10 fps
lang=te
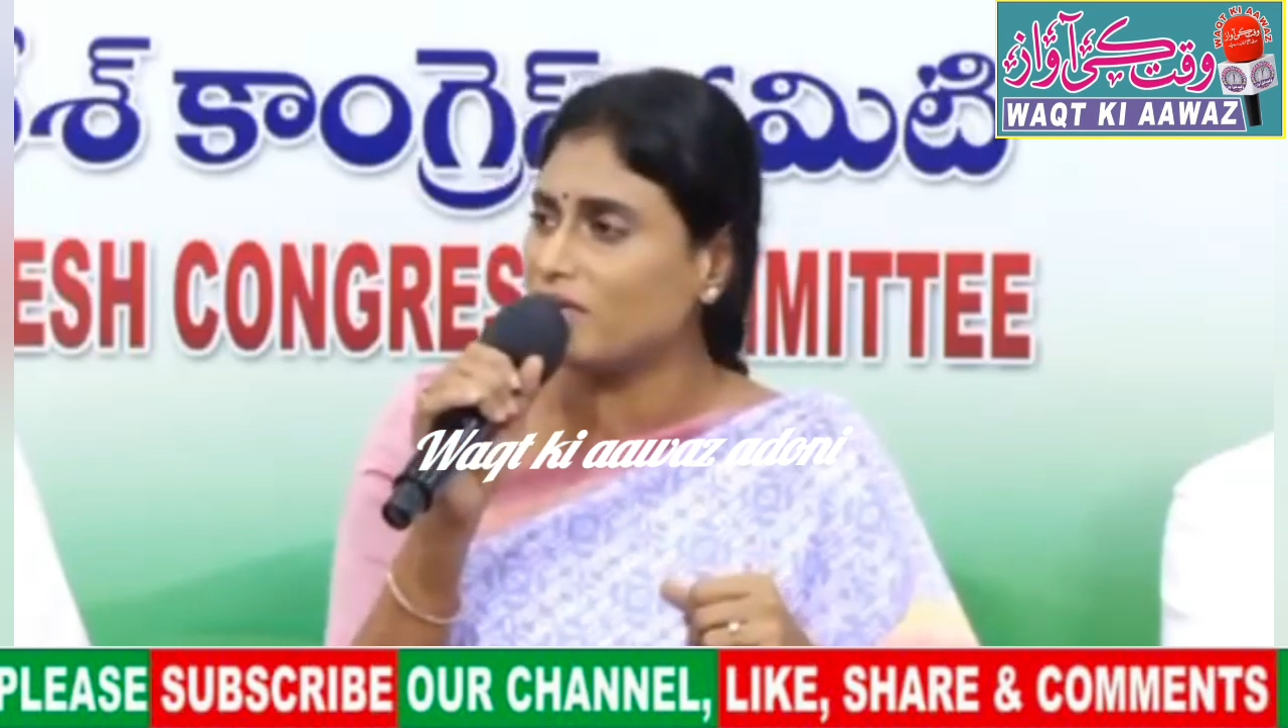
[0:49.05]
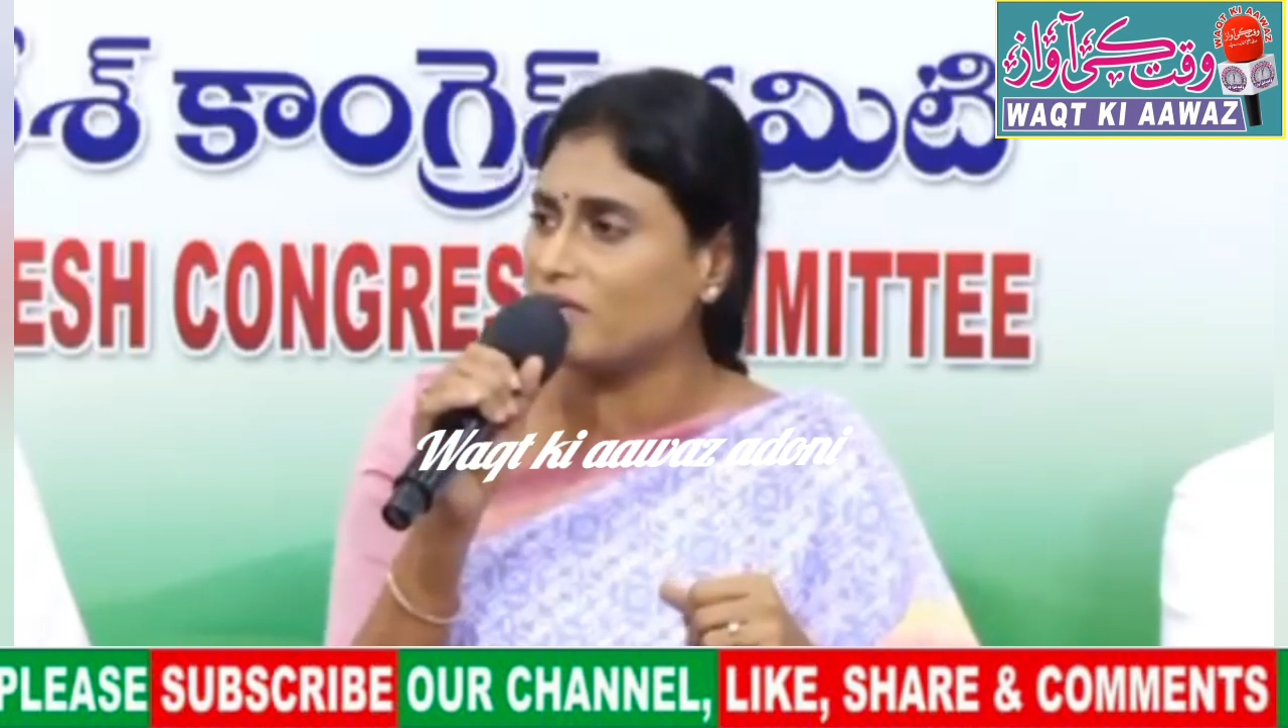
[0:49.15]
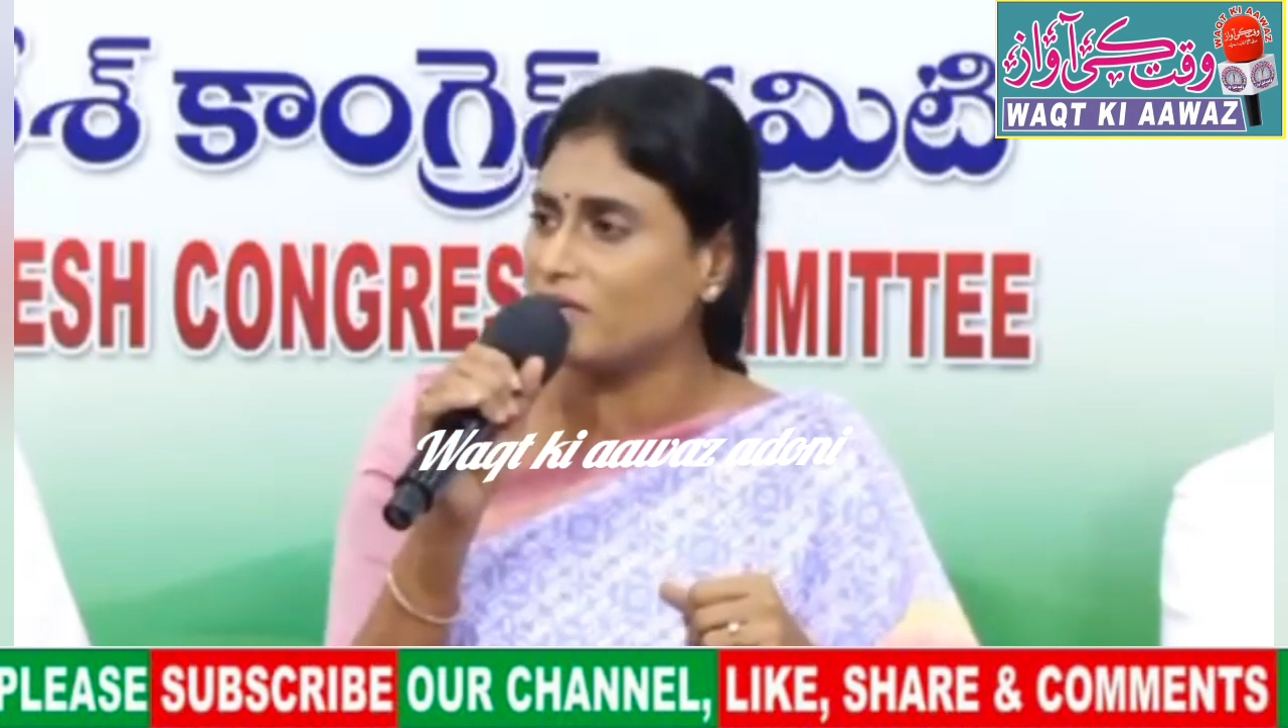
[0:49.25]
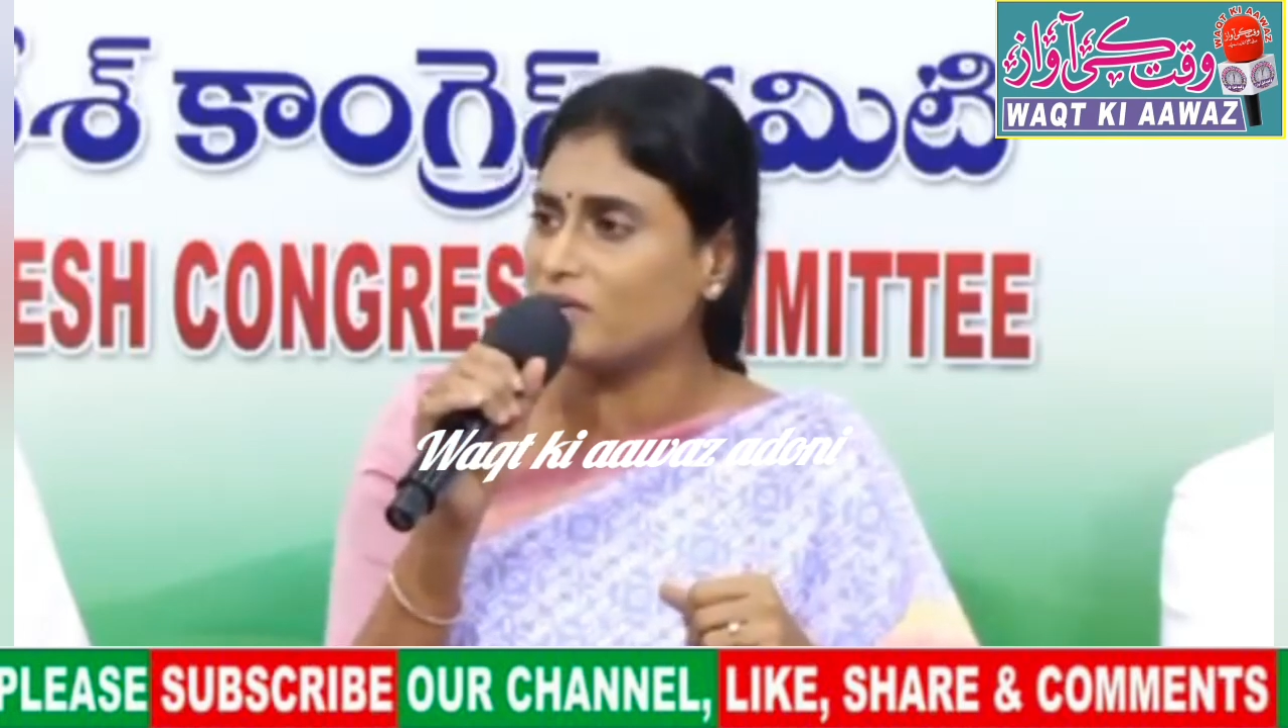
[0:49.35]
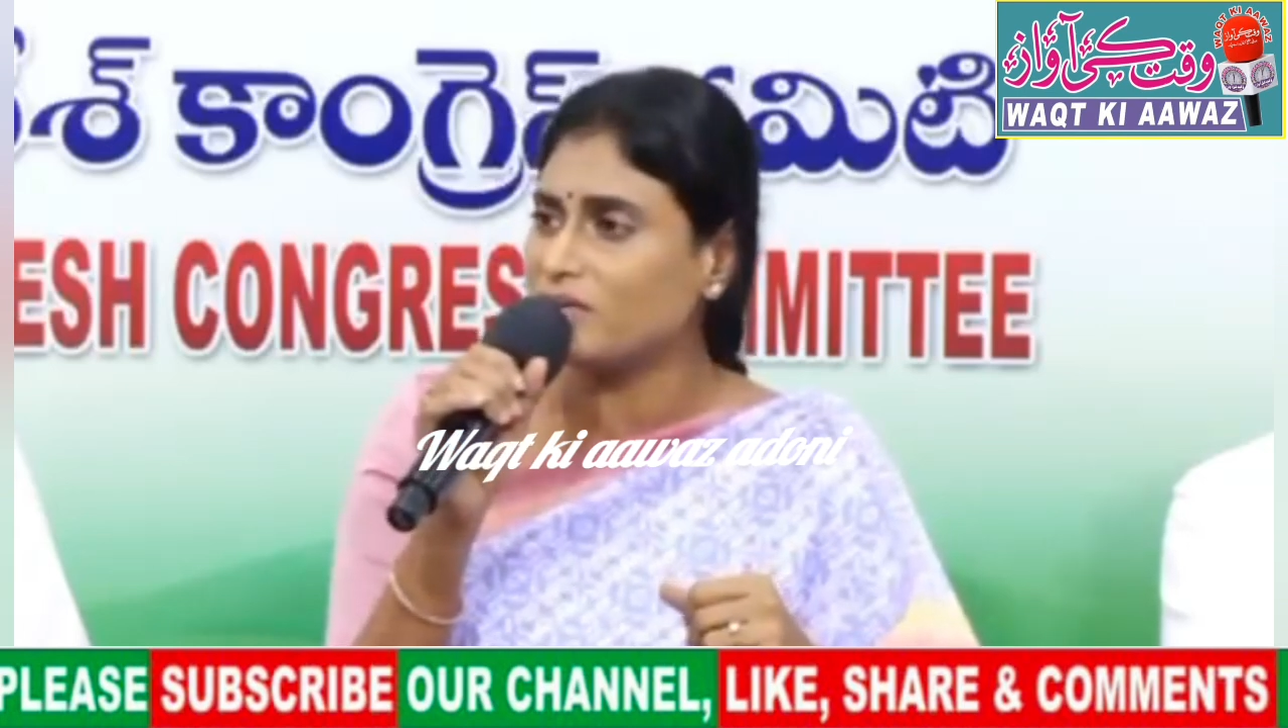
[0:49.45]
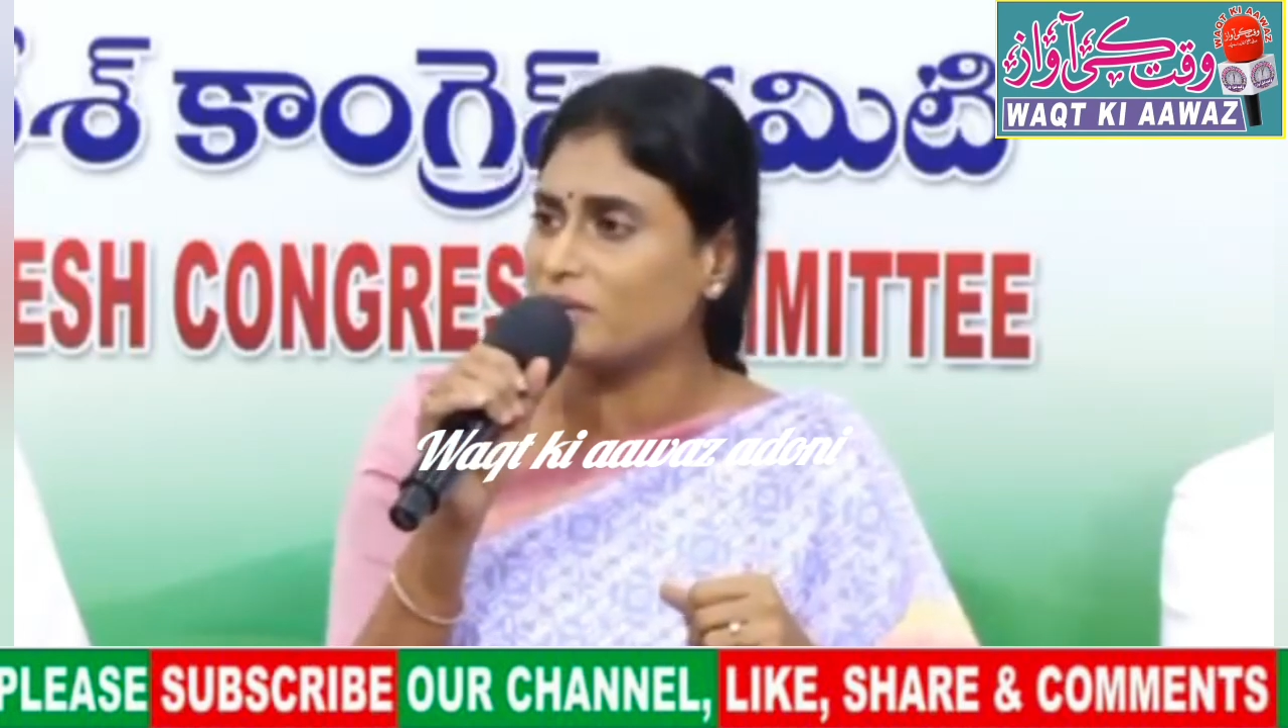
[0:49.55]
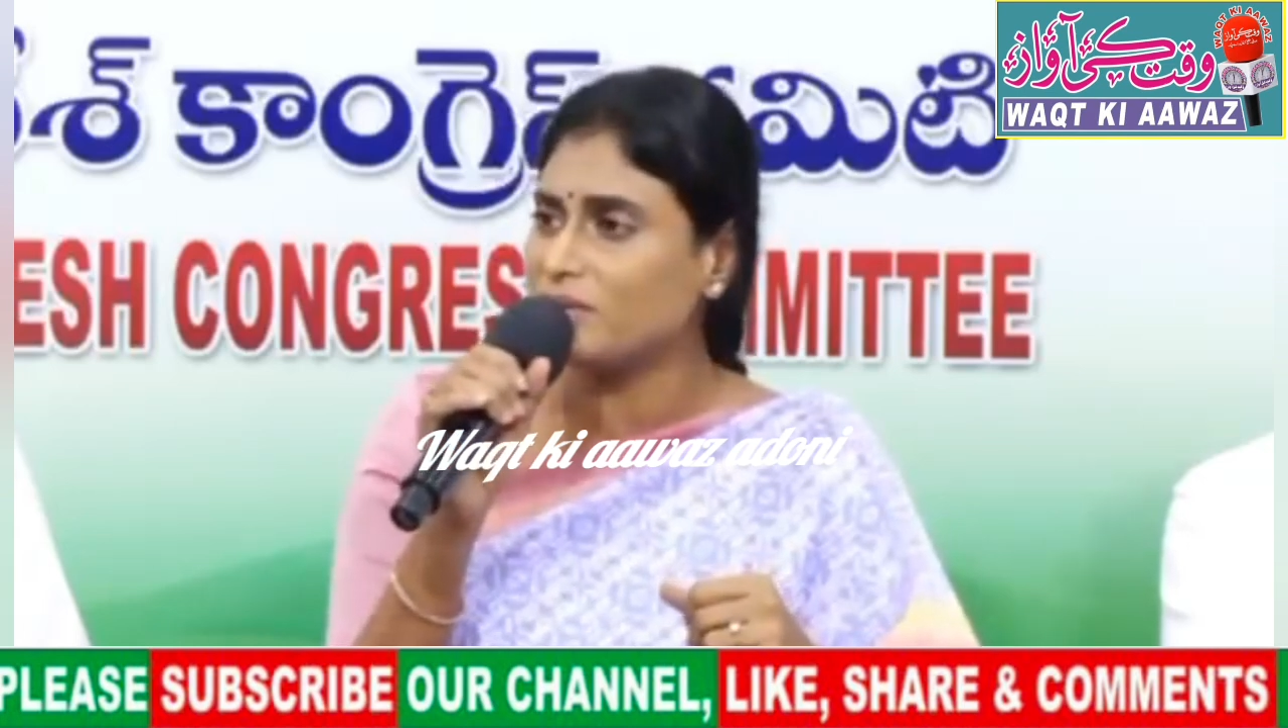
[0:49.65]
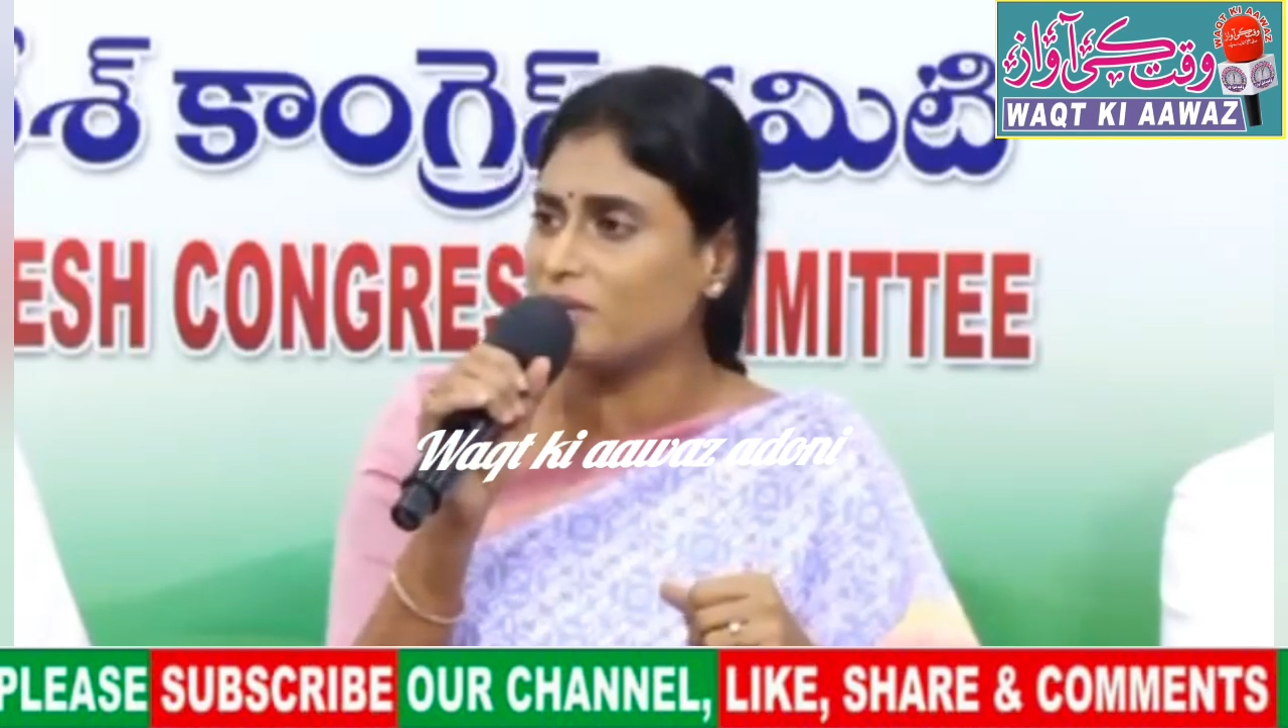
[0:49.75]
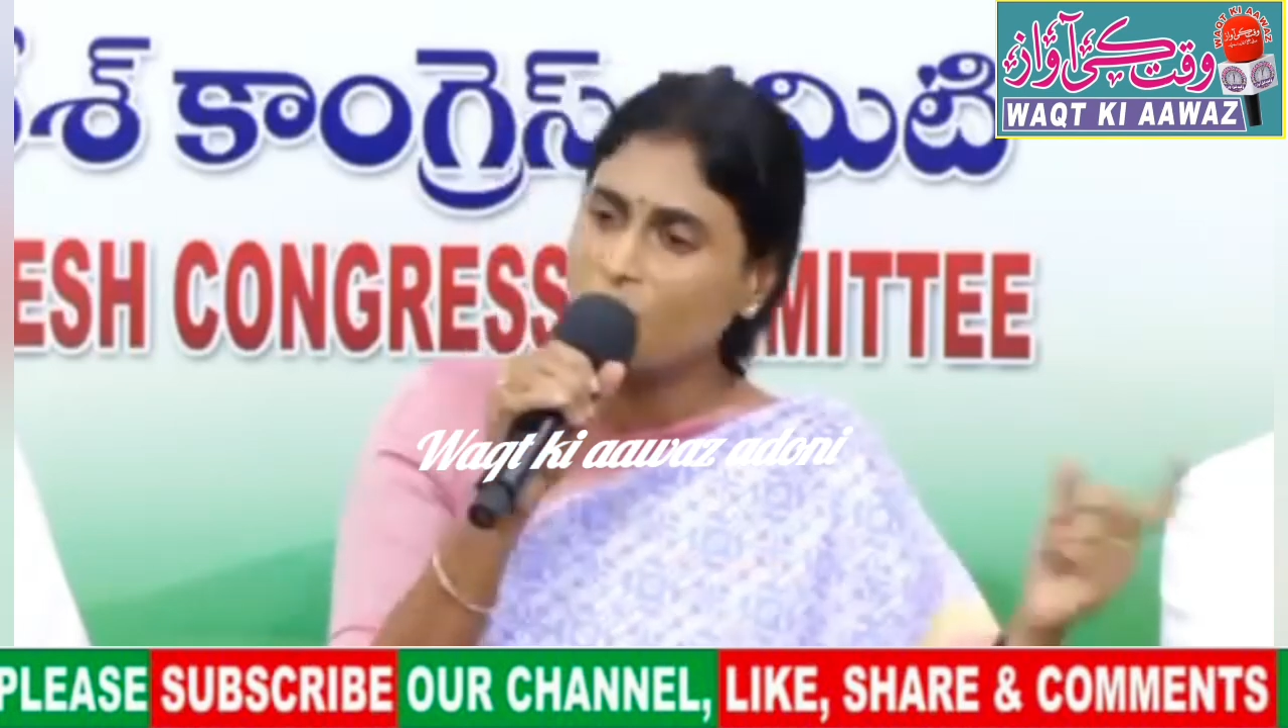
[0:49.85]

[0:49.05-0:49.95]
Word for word: జయంతి కోసం